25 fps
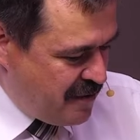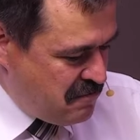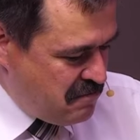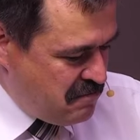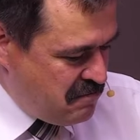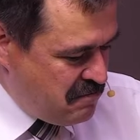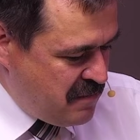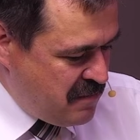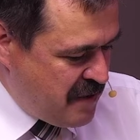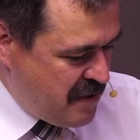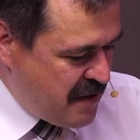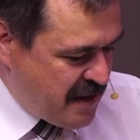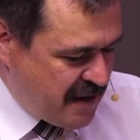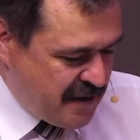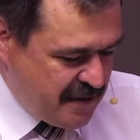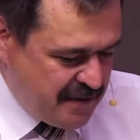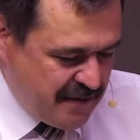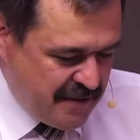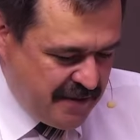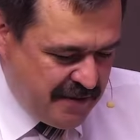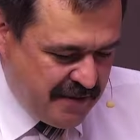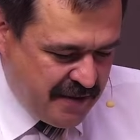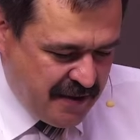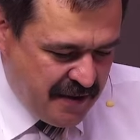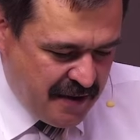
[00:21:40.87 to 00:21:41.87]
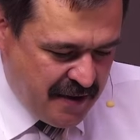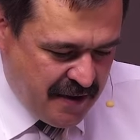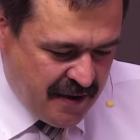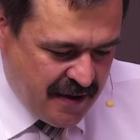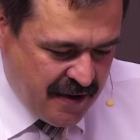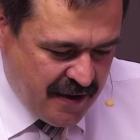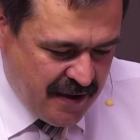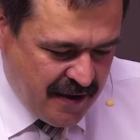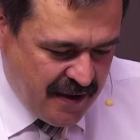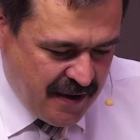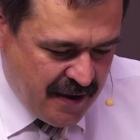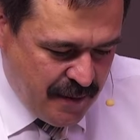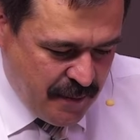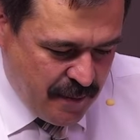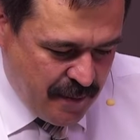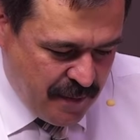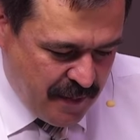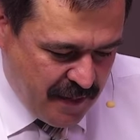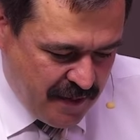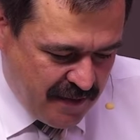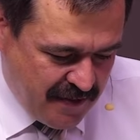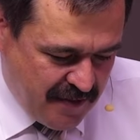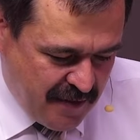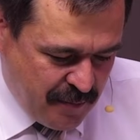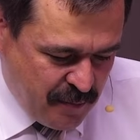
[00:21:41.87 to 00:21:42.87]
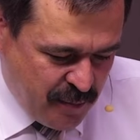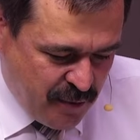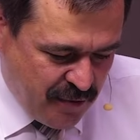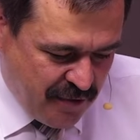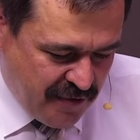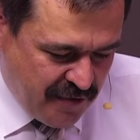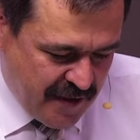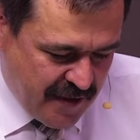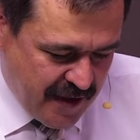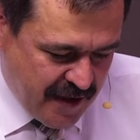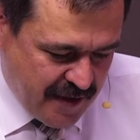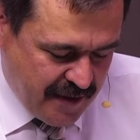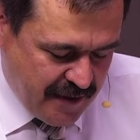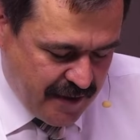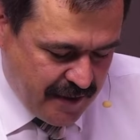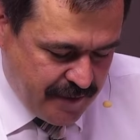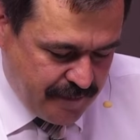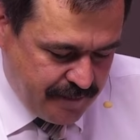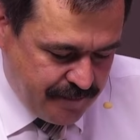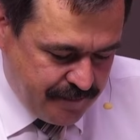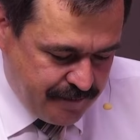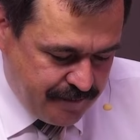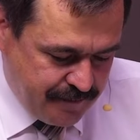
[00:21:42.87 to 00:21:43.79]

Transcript: мерзости запустения.